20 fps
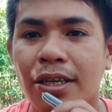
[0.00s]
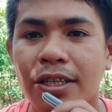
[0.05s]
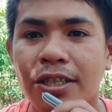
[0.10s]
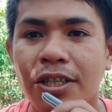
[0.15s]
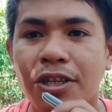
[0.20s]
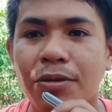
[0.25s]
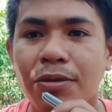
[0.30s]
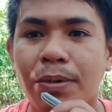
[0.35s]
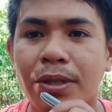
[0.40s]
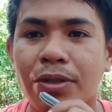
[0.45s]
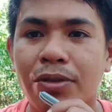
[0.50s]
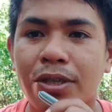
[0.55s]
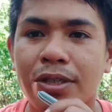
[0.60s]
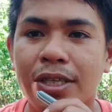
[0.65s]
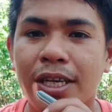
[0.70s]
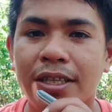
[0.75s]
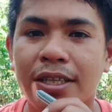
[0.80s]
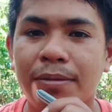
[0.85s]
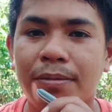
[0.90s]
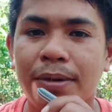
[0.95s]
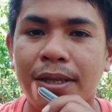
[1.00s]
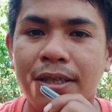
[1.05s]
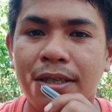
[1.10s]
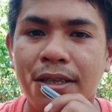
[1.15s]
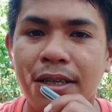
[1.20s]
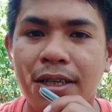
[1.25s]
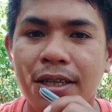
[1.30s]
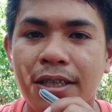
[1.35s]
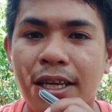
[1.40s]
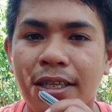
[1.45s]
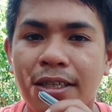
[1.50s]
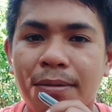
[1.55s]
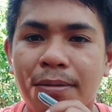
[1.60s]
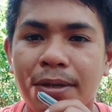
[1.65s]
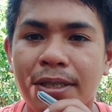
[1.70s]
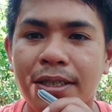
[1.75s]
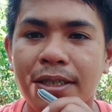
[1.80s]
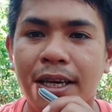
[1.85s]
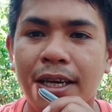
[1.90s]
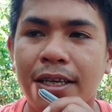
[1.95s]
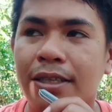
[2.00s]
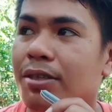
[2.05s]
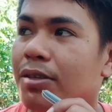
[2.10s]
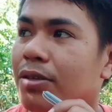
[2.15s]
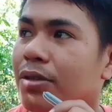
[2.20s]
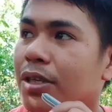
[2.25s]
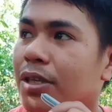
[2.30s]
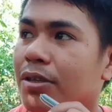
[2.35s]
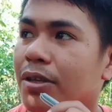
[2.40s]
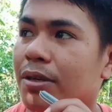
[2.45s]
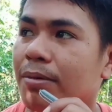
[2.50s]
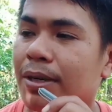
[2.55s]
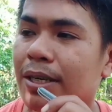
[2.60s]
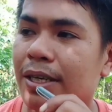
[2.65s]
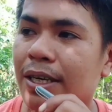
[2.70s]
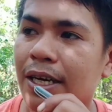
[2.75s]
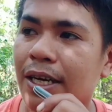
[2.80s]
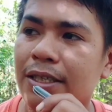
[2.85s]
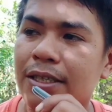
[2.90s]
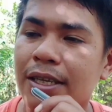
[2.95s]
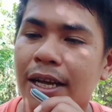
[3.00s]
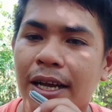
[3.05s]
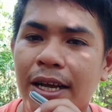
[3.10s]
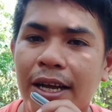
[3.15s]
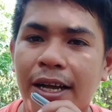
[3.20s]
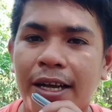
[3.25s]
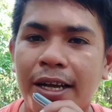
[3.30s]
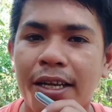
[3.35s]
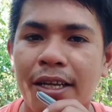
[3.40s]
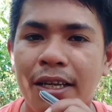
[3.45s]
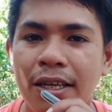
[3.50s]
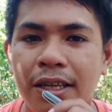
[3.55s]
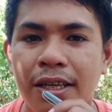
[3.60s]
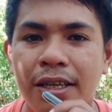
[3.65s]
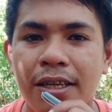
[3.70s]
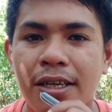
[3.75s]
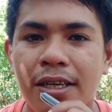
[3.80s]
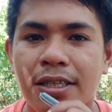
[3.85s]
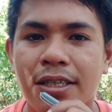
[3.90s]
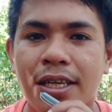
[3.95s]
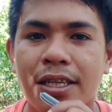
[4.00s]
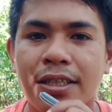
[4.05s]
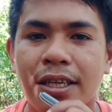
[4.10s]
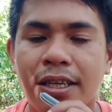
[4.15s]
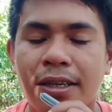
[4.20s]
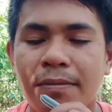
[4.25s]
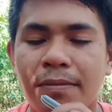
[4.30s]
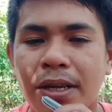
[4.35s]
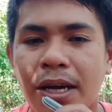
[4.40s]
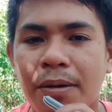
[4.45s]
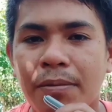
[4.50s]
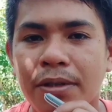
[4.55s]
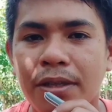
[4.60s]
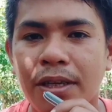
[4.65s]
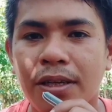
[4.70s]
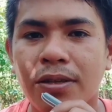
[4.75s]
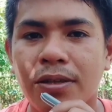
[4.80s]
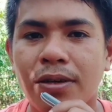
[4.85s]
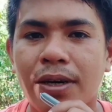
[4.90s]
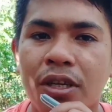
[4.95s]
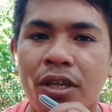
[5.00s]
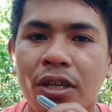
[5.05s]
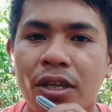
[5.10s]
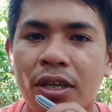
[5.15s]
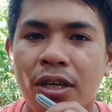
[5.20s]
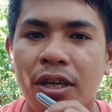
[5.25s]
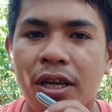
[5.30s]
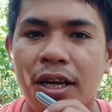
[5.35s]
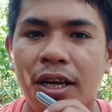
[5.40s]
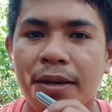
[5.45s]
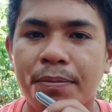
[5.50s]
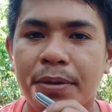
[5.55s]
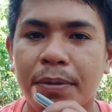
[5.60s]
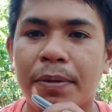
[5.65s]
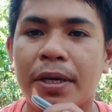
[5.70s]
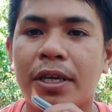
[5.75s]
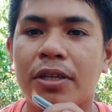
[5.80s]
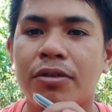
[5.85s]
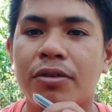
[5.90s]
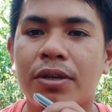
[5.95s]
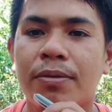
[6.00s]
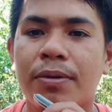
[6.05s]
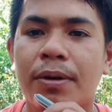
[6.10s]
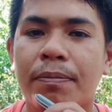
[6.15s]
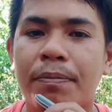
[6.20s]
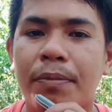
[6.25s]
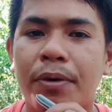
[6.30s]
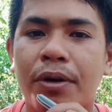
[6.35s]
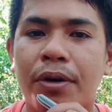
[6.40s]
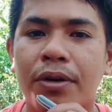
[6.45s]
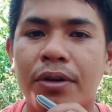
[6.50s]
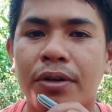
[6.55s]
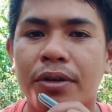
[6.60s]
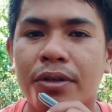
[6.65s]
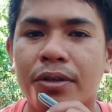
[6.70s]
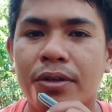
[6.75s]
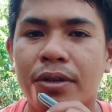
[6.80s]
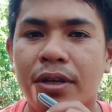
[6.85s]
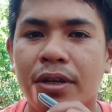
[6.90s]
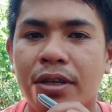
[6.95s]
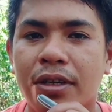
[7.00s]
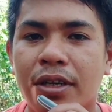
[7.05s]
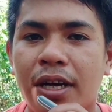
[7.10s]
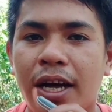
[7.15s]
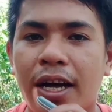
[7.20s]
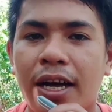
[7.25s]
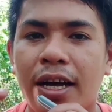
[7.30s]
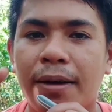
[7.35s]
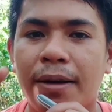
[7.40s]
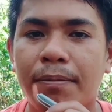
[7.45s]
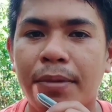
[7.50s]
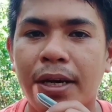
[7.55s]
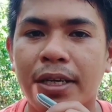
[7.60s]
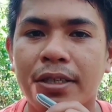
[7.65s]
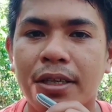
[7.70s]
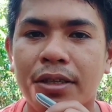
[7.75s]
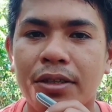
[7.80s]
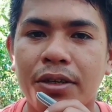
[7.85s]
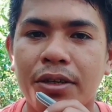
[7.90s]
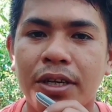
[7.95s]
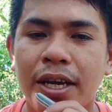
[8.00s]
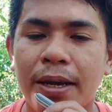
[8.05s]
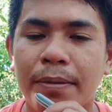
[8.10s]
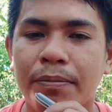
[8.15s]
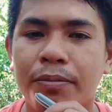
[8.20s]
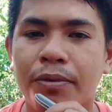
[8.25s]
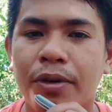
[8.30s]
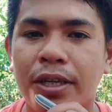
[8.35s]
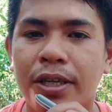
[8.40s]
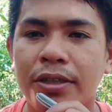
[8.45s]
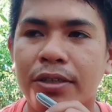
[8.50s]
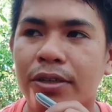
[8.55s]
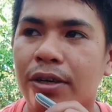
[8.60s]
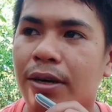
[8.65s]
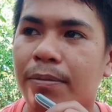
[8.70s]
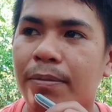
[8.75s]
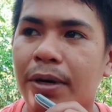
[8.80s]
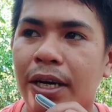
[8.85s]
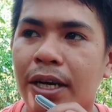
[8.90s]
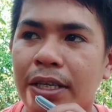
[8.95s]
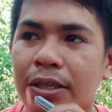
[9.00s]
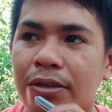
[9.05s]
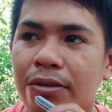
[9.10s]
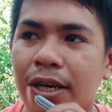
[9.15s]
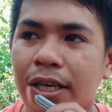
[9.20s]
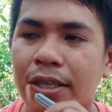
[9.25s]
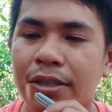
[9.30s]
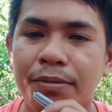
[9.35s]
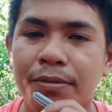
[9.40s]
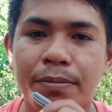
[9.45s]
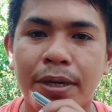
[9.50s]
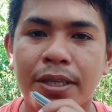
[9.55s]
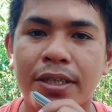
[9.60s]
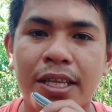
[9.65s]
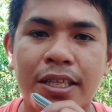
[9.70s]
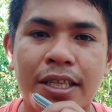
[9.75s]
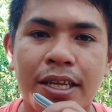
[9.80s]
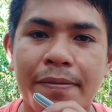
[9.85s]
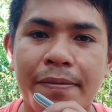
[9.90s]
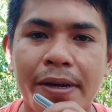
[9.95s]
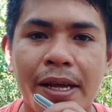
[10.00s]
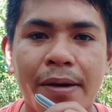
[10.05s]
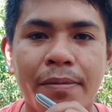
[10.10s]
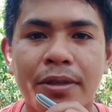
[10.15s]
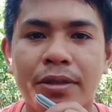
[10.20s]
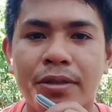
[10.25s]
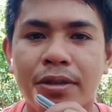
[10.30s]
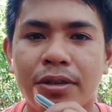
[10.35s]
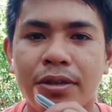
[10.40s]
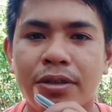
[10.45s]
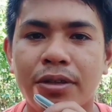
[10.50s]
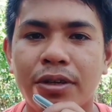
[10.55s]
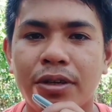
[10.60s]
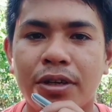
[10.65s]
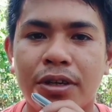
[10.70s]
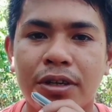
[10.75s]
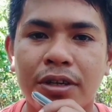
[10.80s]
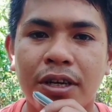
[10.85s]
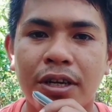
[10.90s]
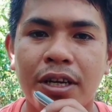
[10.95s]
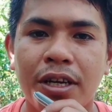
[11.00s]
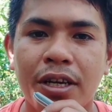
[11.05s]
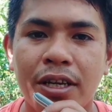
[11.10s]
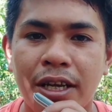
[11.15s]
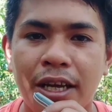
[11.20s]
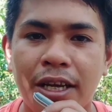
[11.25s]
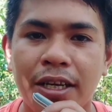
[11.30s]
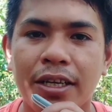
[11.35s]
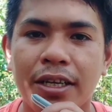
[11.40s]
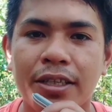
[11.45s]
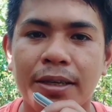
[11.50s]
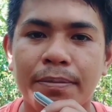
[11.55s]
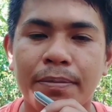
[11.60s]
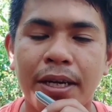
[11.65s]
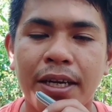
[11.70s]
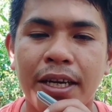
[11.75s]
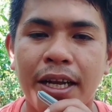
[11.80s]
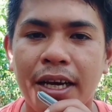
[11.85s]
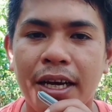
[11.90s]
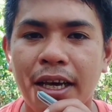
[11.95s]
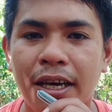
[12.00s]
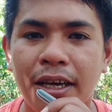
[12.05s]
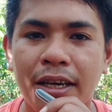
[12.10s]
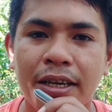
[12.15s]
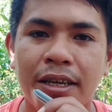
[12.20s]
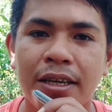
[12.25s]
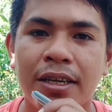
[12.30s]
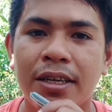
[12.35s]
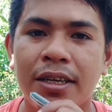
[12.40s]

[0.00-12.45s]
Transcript: hindi ko pa ito natatabas, natatabas guys so dito naman guys uh, itatanim namin dito ay uh, pipino naman po uh, ambassador F1 so abangan nyo guys yung pagtatanim namin doon or hanggang sa paglaki